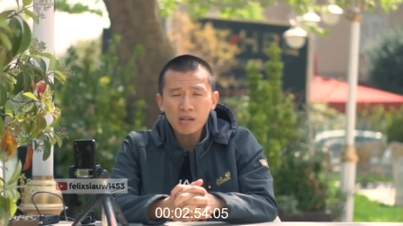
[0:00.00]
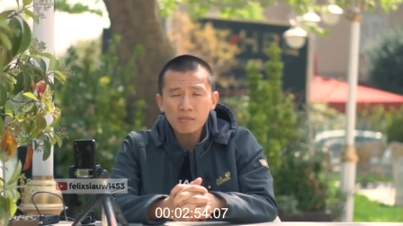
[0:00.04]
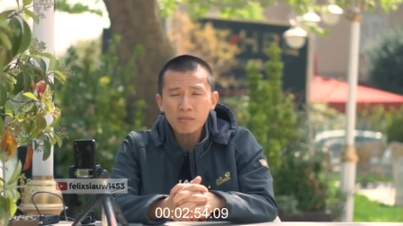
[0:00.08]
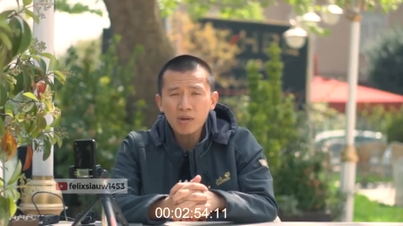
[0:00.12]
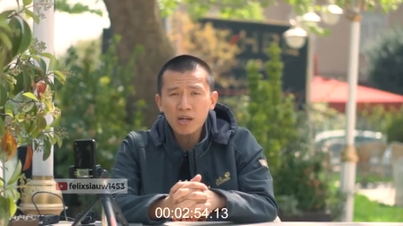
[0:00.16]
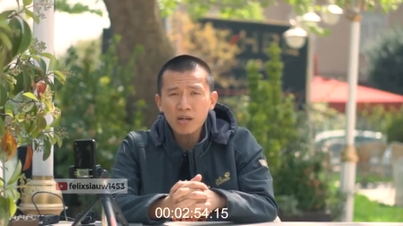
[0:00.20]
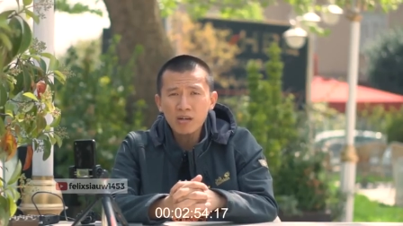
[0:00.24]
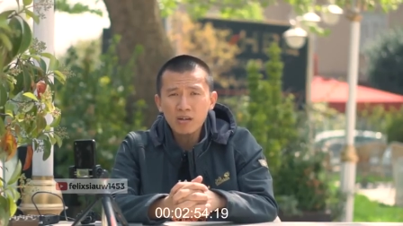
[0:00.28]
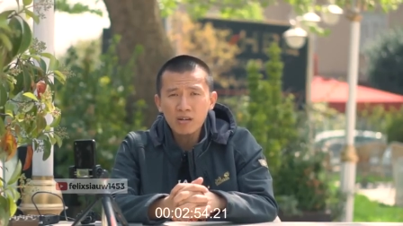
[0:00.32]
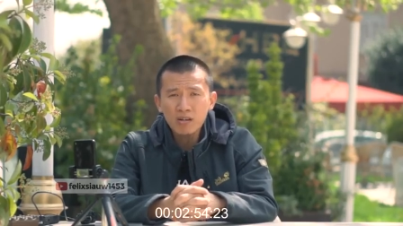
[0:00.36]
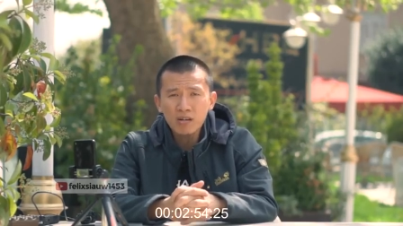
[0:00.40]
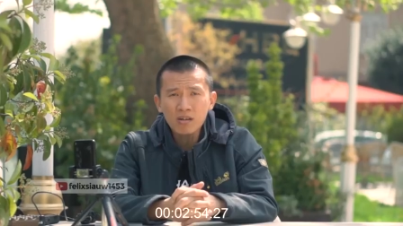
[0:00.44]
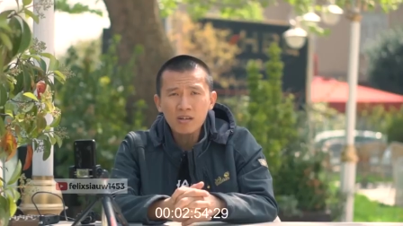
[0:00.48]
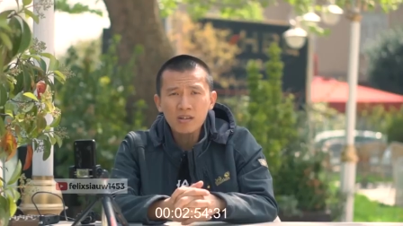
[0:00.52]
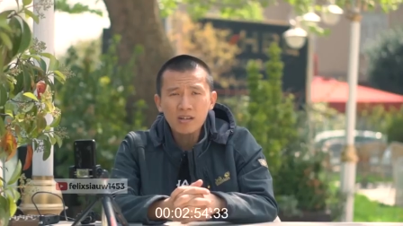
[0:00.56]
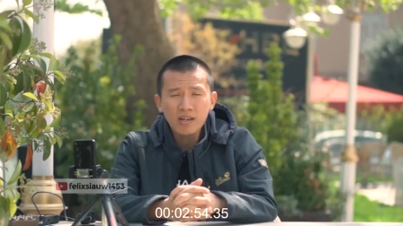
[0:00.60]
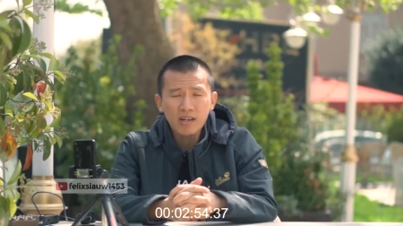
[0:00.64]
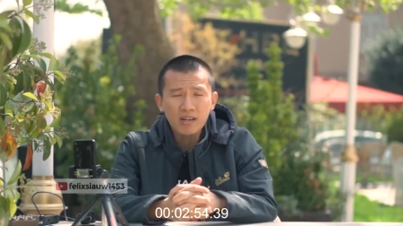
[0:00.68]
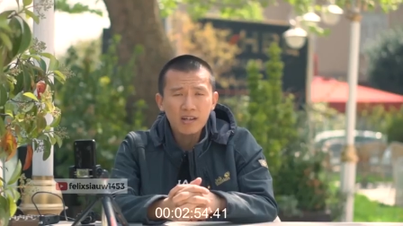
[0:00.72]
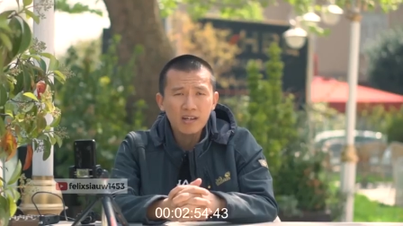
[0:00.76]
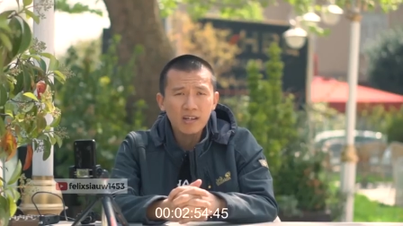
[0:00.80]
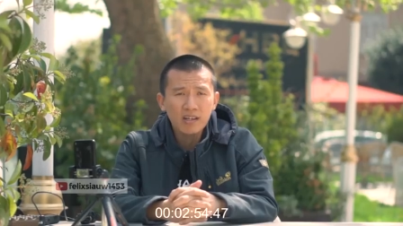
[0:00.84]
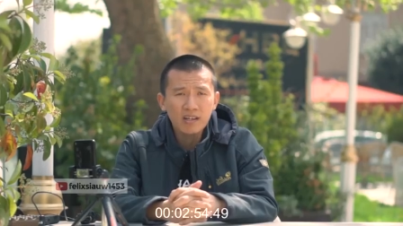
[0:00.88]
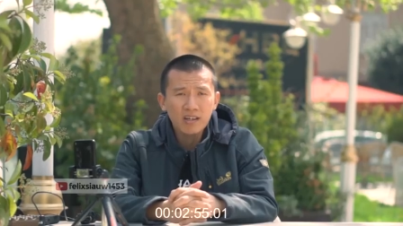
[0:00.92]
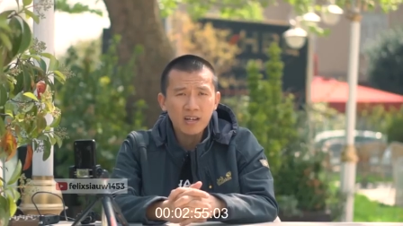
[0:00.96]
Al-Baqarah
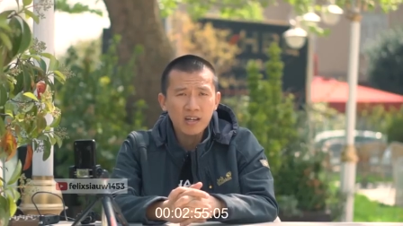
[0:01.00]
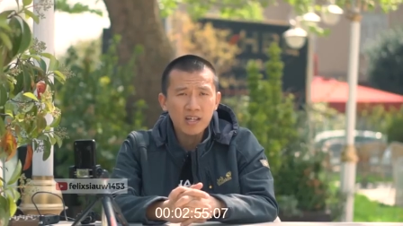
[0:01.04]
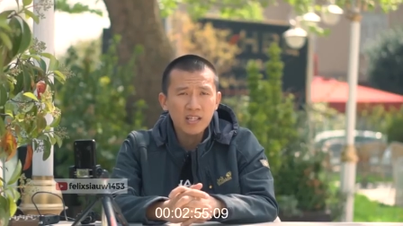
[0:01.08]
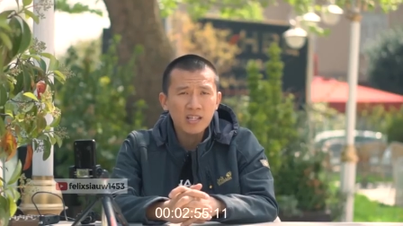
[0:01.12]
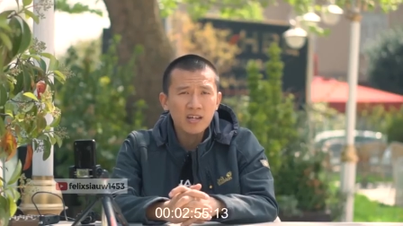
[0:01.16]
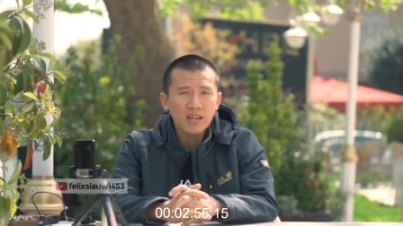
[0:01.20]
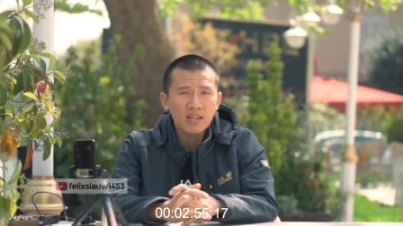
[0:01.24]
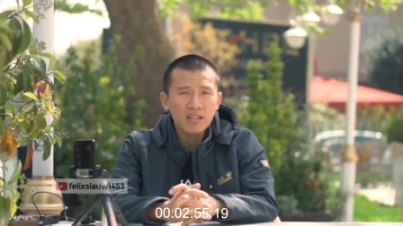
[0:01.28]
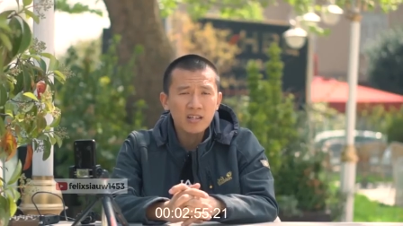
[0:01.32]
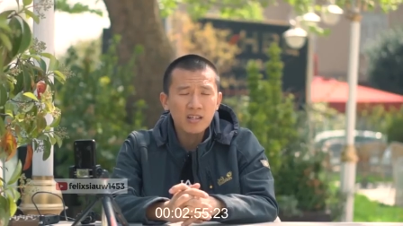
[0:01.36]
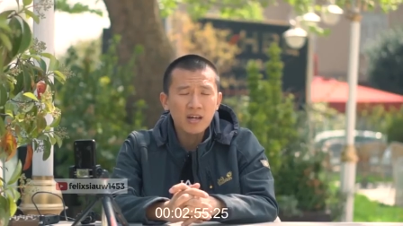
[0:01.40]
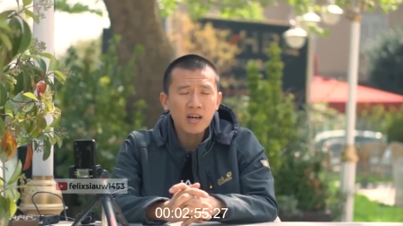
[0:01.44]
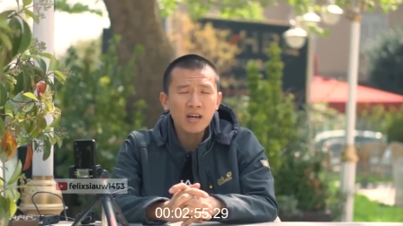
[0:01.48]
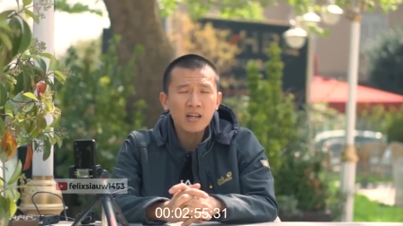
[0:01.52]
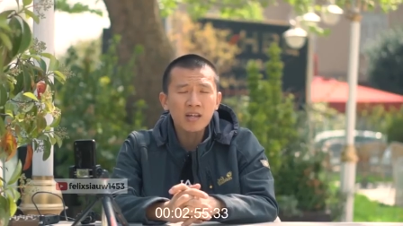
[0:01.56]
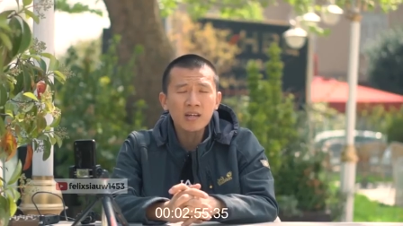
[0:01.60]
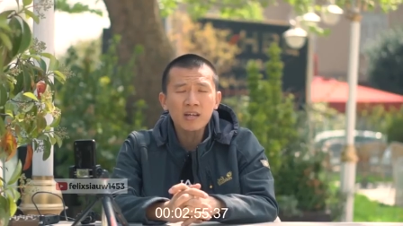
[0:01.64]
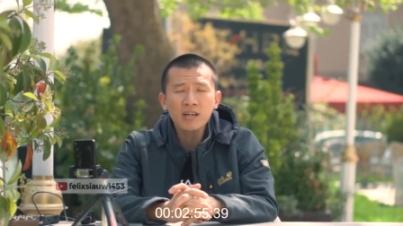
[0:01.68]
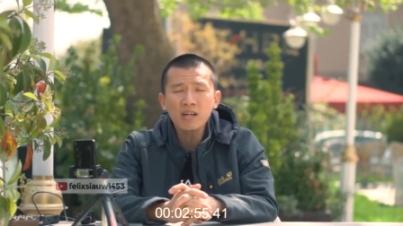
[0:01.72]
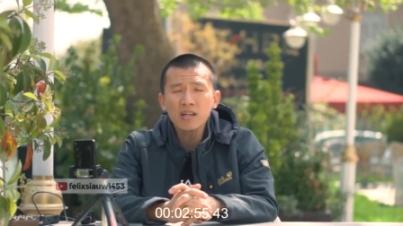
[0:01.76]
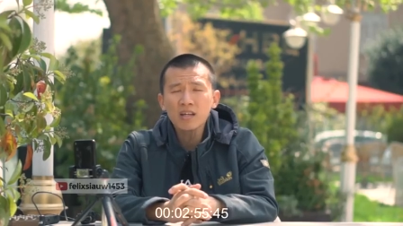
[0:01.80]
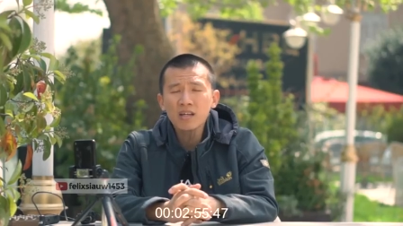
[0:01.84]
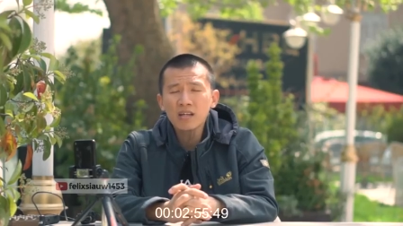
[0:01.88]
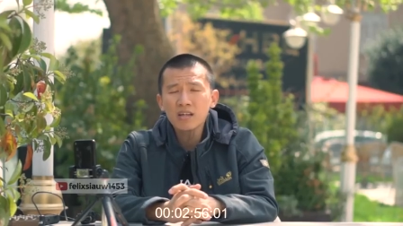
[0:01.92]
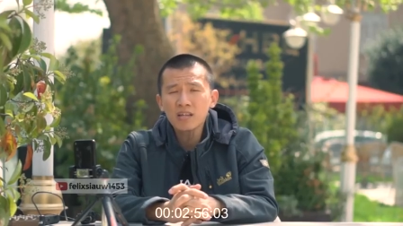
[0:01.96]
dengan kata-kata
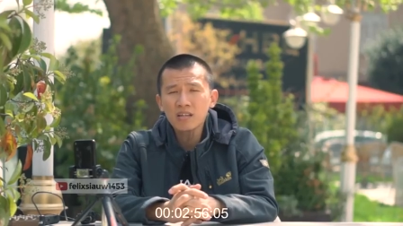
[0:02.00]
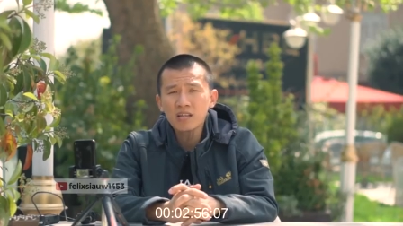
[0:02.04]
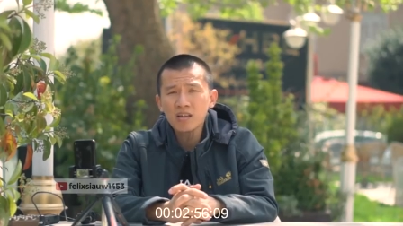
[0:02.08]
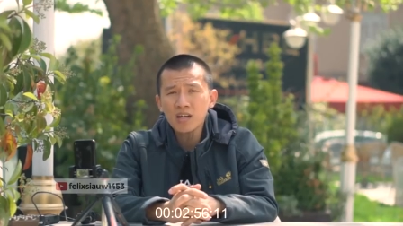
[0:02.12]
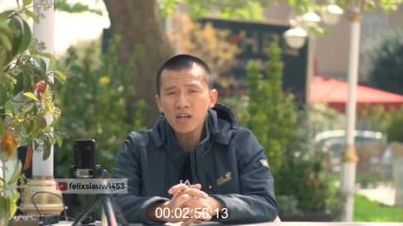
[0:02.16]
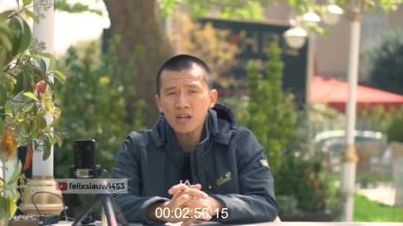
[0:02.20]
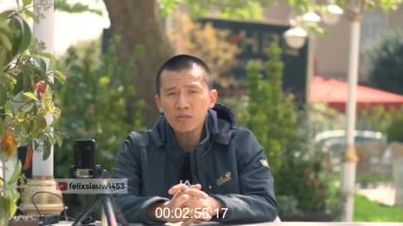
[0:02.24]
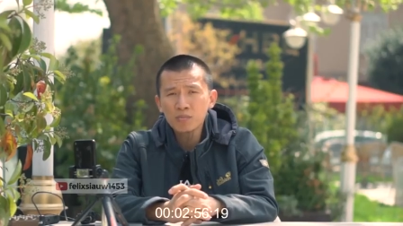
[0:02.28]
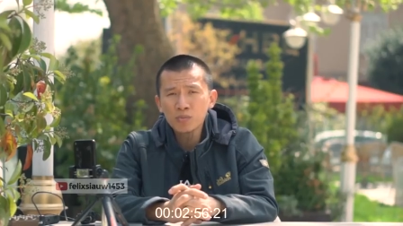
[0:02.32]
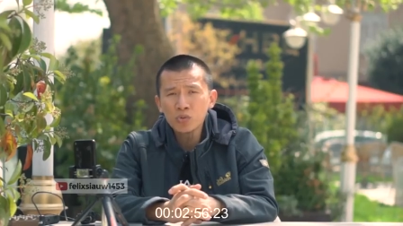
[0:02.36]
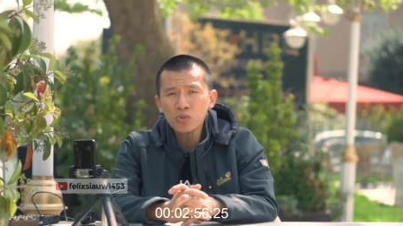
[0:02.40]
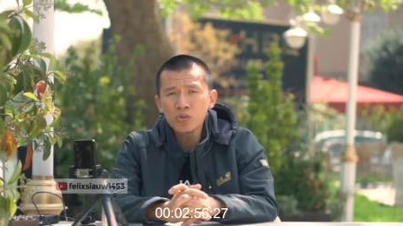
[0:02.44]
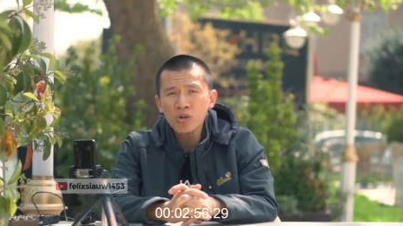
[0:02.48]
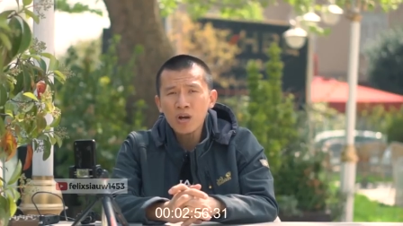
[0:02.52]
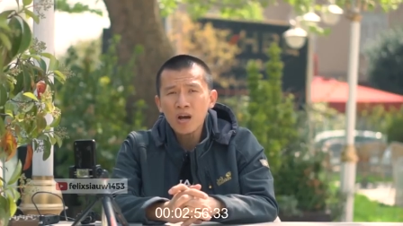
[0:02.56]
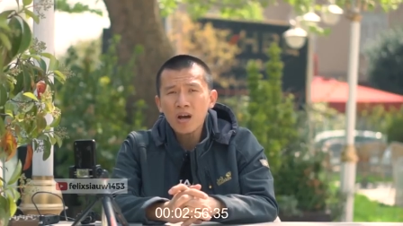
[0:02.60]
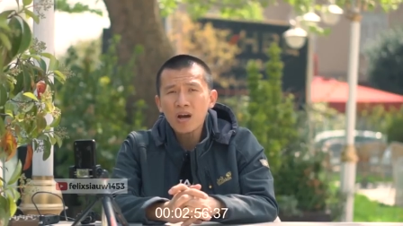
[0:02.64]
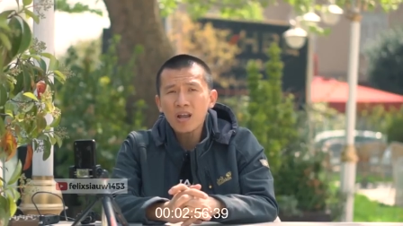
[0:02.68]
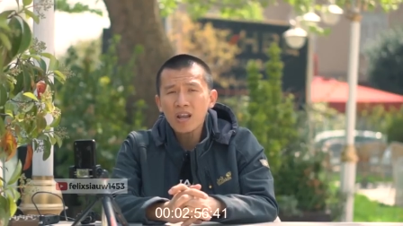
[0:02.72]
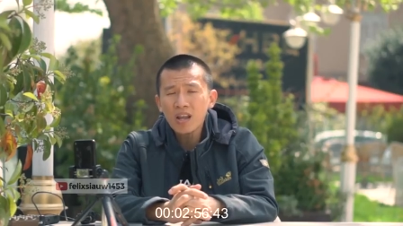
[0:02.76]
zalikal kitabu